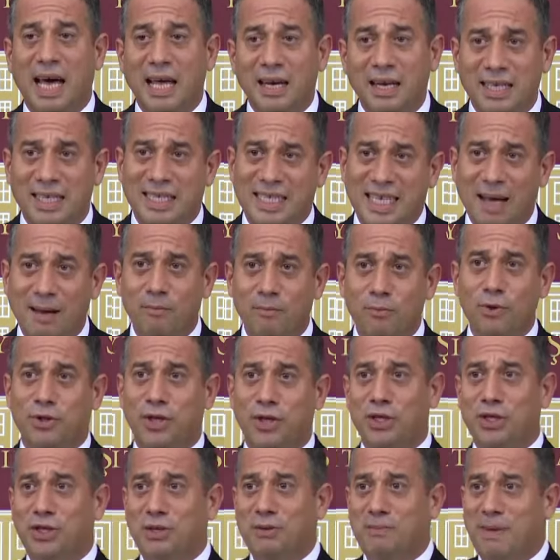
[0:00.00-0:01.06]
Sen
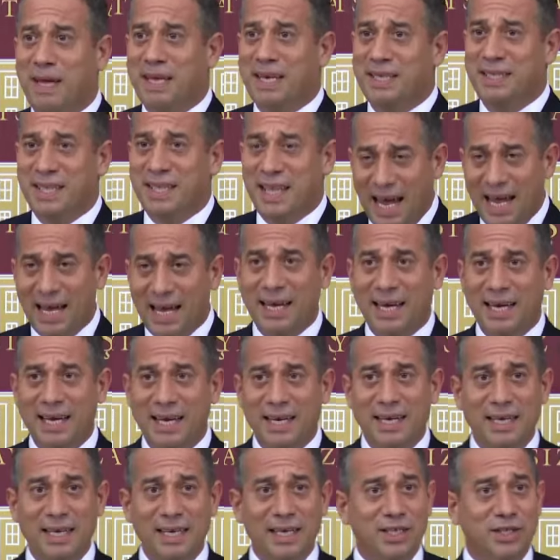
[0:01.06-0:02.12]
İstanbul seçimlerinde
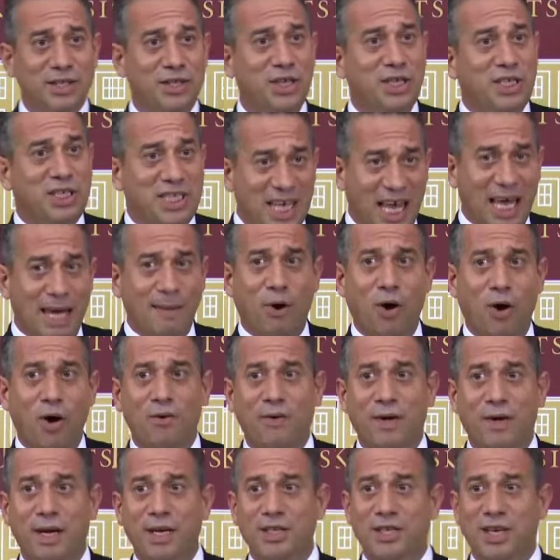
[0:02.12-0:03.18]
Sisi'ye mi
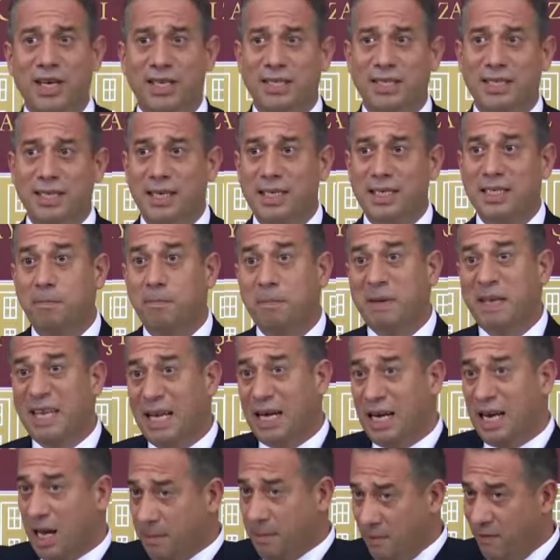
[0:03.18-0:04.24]
oy vereceksiniz,
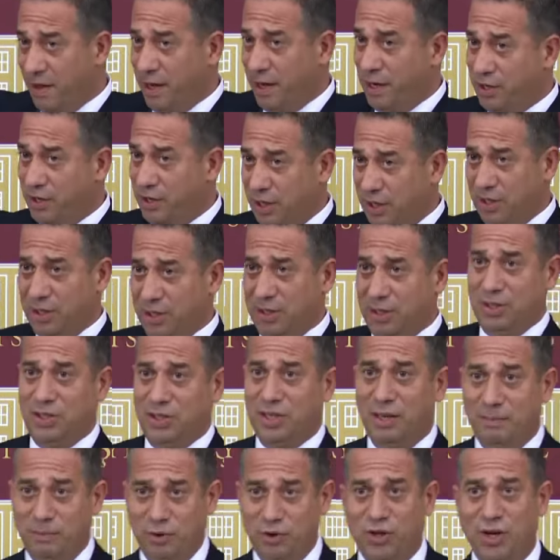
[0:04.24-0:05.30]
Binali'ye mi
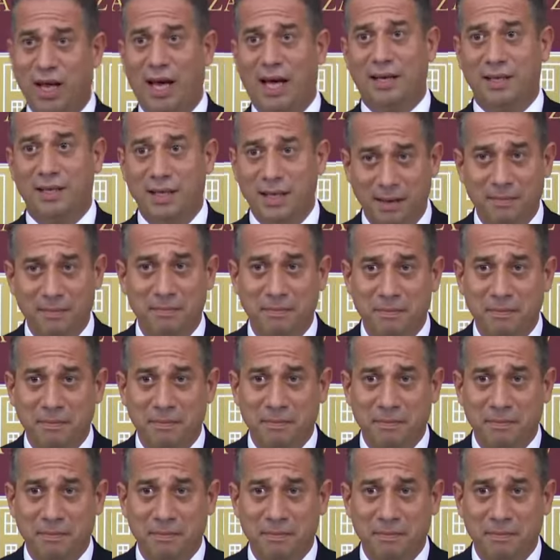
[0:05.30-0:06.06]
vereceksiniz demişlerdi.